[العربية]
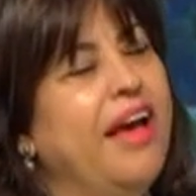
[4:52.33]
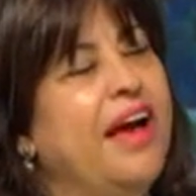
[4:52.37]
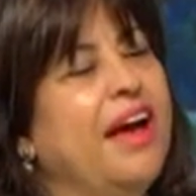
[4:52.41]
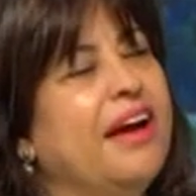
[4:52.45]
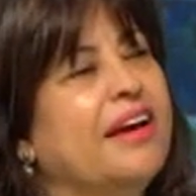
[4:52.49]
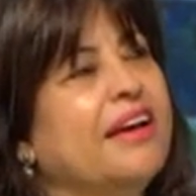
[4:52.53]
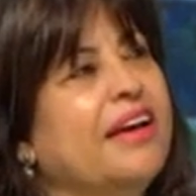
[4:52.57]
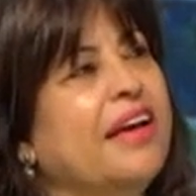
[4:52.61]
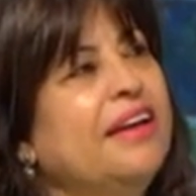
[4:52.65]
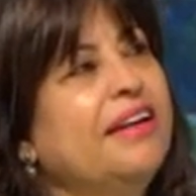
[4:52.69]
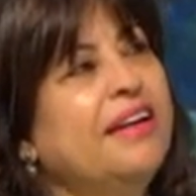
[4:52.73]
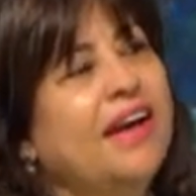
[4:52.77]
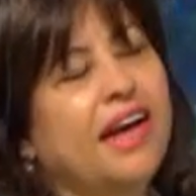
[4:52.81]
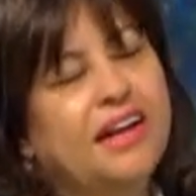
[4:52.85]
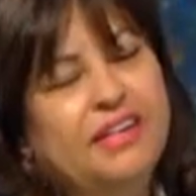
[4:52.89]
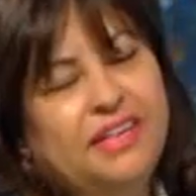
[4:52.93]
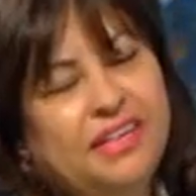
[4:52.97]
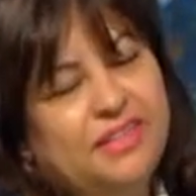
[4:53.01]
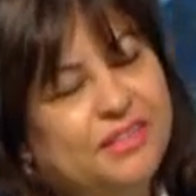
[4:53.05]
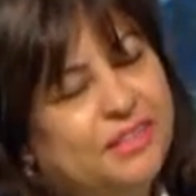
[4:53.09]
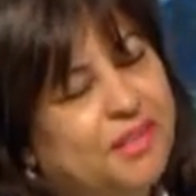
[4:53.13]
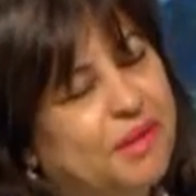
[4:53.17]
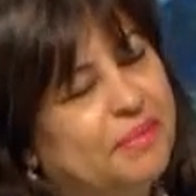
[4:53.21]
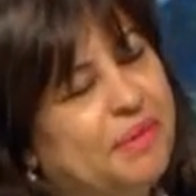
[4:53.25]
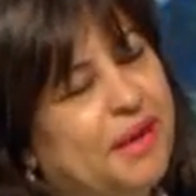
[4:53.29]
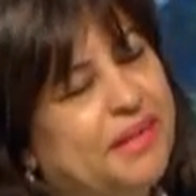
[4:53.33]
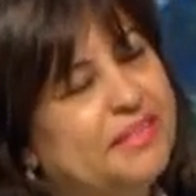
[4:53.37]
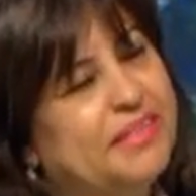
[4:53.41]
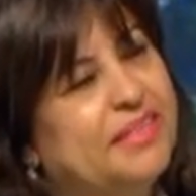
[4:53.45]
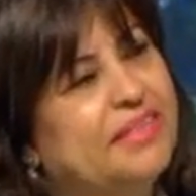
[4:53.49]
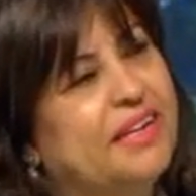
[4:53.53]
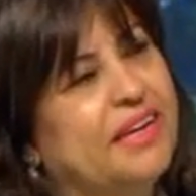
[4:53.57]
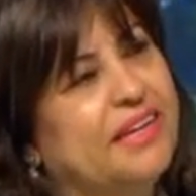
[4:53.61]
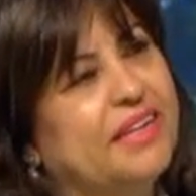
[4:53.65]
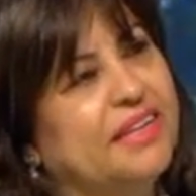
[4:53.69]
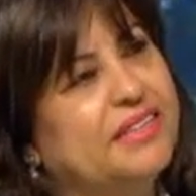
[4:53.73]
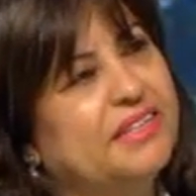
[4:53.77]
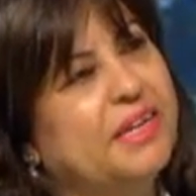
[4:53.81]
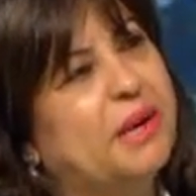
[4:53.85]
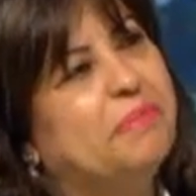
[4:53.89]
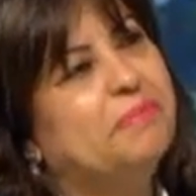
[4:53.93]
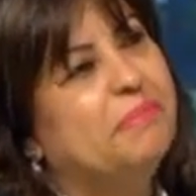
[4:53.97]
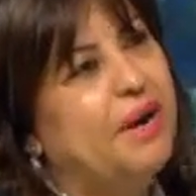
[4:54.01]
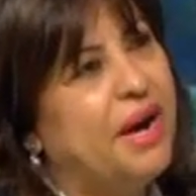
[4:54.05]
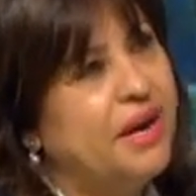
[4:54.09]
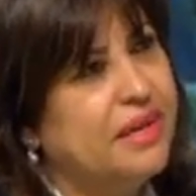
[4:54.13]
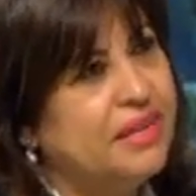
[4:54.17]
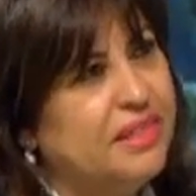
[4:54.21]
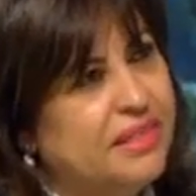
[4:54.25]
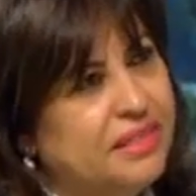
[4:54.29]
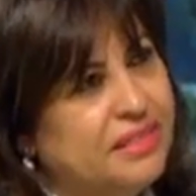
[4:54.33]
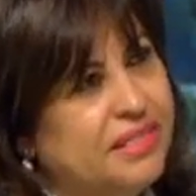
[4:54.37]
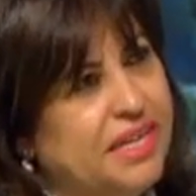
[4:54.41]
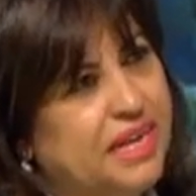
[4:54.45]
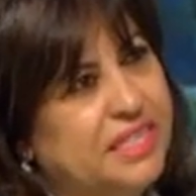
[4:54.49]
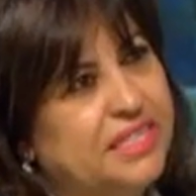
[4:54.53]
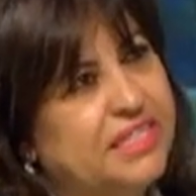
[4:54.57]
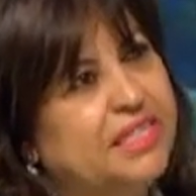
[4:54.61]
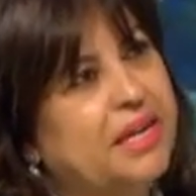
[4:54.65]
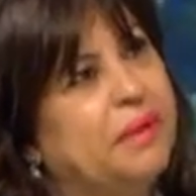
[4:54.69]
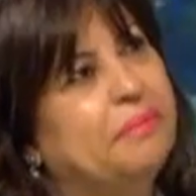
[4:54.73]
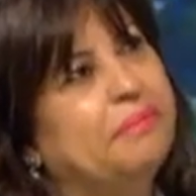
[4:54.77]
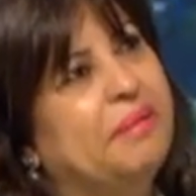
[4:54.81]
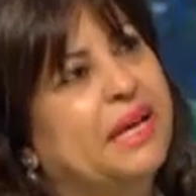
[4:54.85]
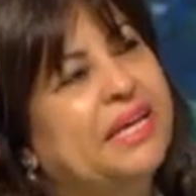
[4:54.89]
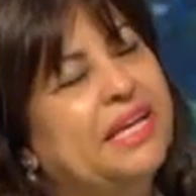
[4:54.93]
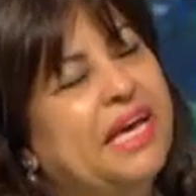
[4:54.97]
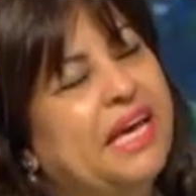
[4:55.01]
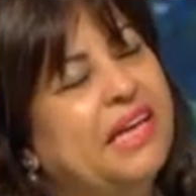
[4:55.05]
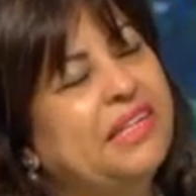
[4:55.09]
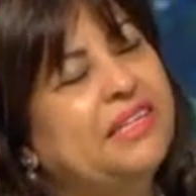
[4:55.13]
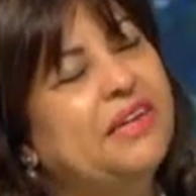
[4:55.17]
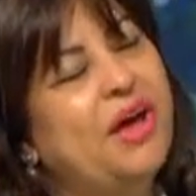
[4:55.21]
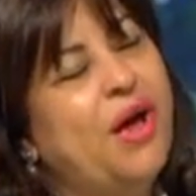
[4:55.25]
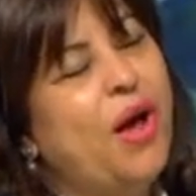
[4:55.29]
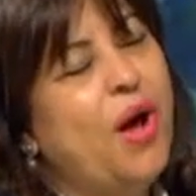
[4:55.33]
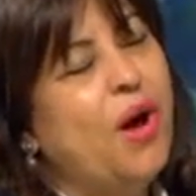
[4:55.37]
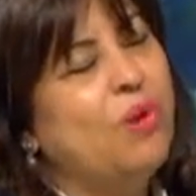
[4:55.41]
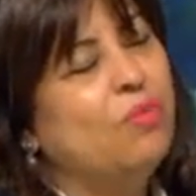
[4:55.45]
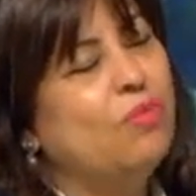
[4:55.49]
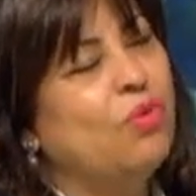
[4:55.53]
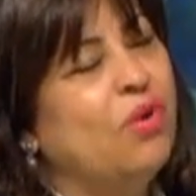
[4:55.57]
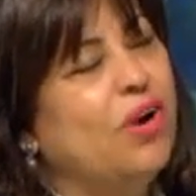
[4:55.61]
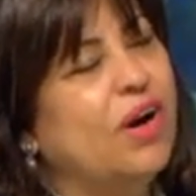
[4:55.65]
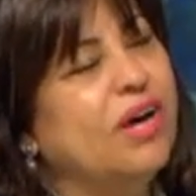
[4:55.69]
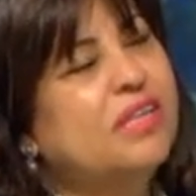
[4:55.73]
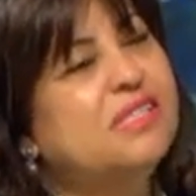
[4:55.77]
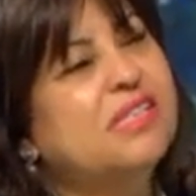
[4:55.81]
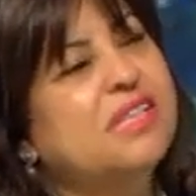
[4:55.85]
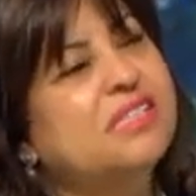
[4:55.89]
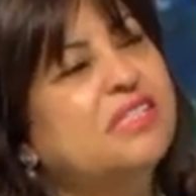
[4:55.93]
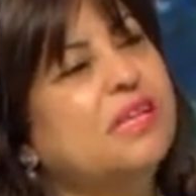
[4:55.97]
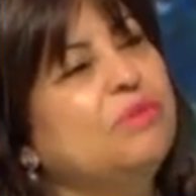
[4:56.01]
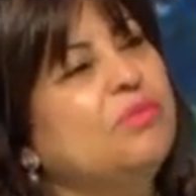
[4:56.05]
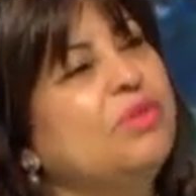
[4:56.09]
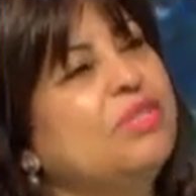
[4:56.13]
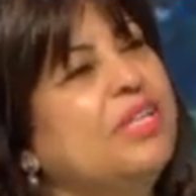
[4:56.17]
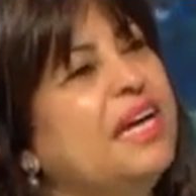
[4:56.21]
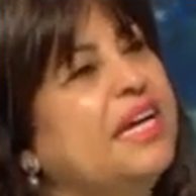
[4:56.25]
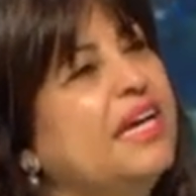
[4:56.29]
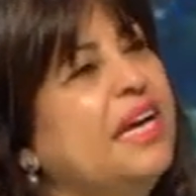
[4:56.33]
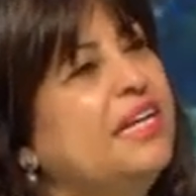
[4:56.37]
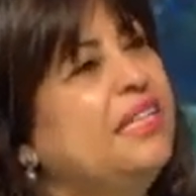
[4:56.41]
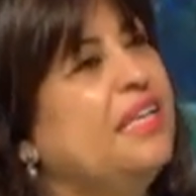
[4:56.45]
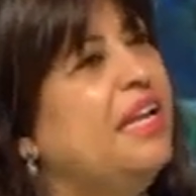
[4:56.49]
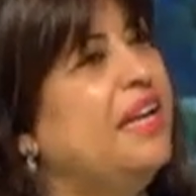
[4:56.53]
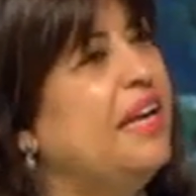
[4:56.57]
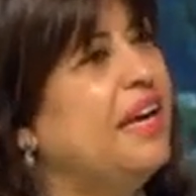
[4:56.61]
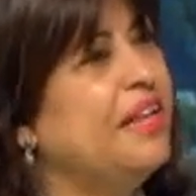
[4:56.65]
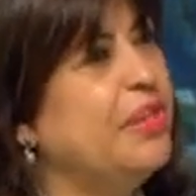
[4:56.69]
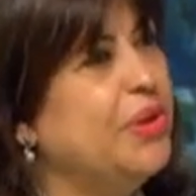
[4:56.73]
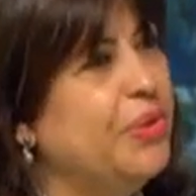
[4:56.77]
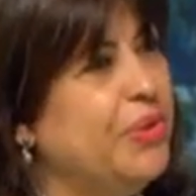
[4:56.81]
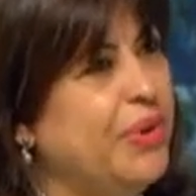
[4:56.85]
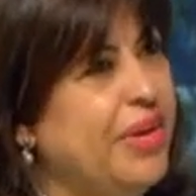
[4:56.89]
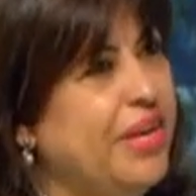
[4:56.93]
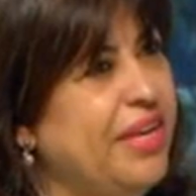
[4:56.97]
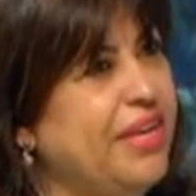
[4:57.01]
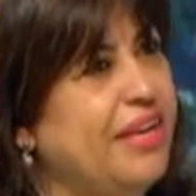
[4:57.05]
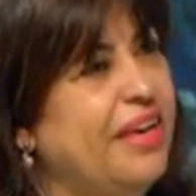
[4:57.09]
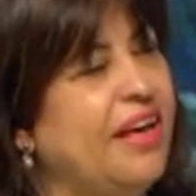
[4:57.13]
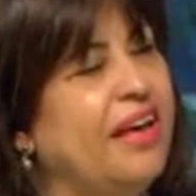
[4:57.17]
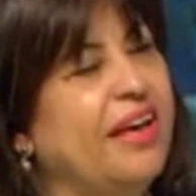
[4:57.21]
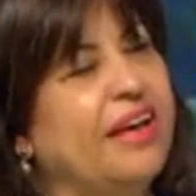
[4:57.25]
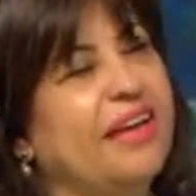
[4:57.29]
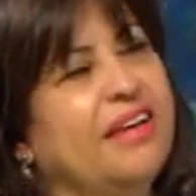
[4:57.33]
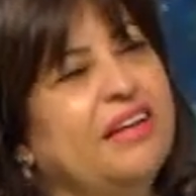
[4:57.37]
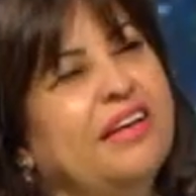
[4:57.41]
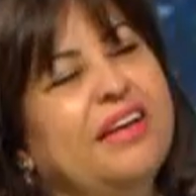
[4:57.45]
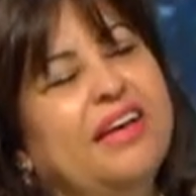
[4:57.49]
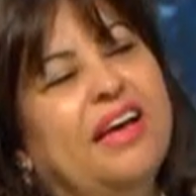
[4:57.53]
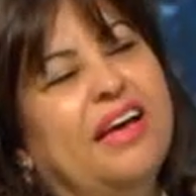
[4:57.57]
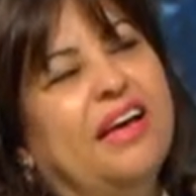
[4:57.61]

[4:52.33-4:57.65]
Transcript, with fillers: آه، خان الخليلي طبعا كماركت يعني كمكان مخصص للمنتجات اليدويه آه،